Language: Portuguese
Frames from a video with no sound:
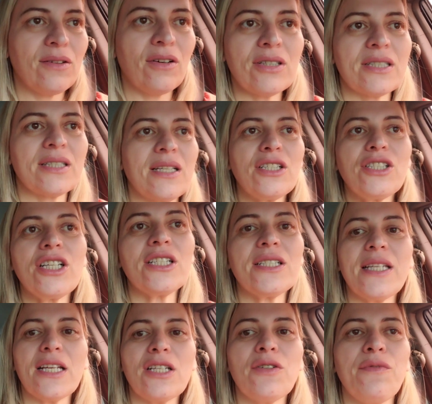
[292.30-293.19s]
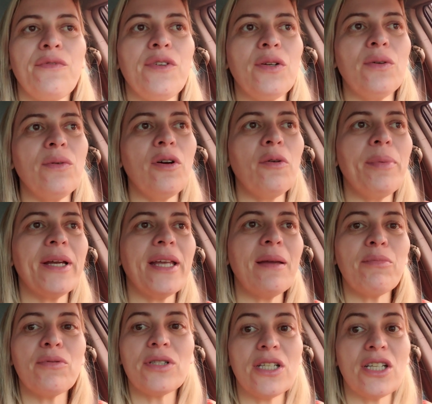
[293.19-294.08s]
Nossa, a gente sente frio. Eu
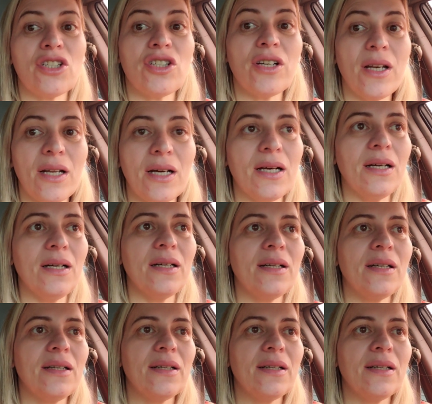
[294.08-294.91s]
peguei brusinha de lã,